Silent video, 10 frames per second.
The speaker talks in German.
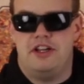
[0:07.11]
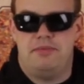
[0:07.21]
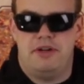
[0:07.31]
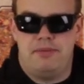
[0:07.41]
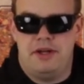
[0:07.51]
Ich
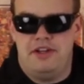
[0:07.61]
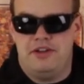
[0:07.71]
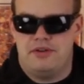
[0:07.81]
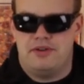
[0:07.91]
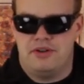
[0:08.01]
bin der Paddy
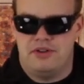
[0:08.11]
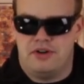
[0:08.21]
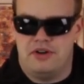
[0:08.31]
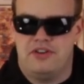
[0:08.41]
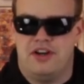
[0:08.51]
und
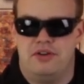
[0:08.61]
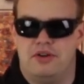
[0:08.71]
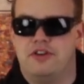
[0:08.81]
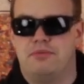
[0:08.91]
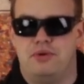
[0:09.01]
heute ein
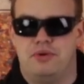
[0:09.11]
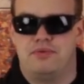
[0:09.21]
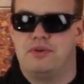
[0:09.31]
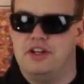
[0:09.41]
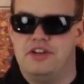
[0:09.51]
neues Produkt
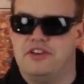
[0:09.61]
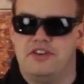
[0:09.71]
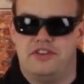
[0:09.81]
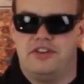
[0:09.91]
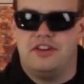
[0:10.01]
von
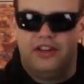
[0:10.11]
ESS.